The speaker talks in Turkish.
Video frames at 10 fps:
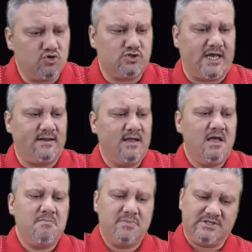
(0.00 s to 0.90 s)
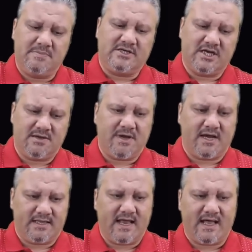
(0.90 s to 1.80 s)
O yüzden biz 5
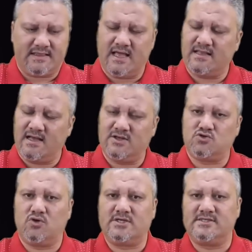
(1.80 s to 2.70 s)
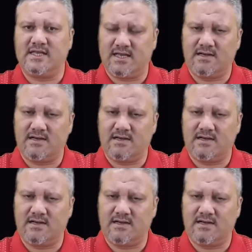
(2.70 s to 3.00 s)
Ekim'e kadar hatta daha da sonrasında